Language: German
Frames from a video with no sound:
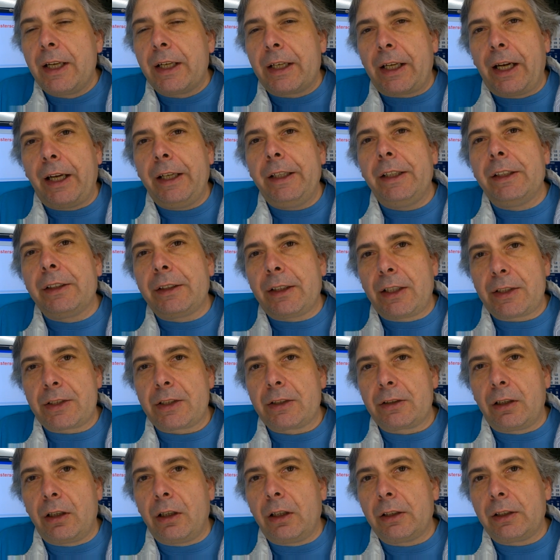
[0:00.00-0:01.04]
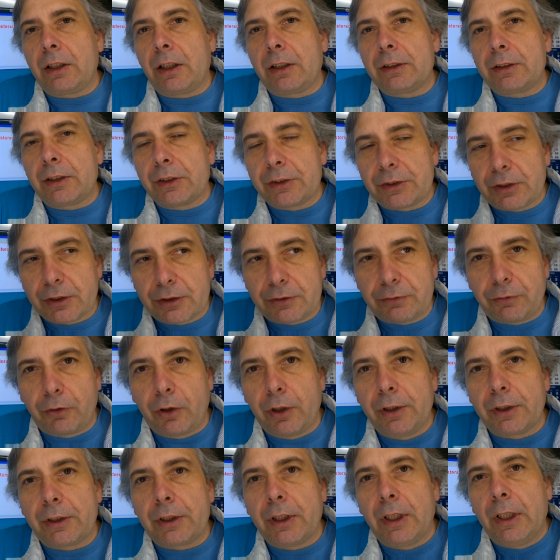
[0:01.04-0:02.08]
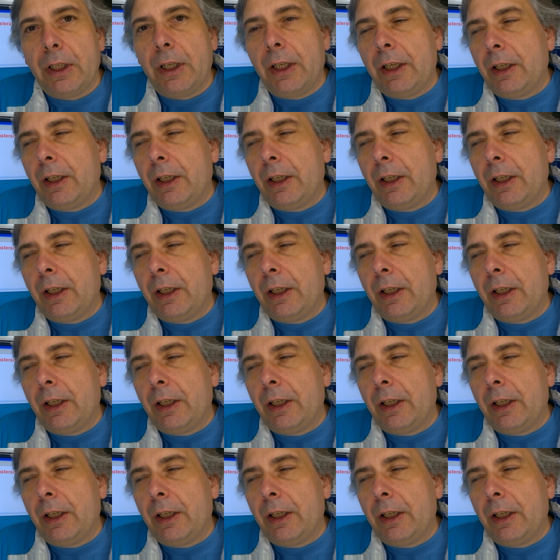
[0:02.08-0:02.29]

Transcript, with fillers: kein Interesse daran hat, dass das Volk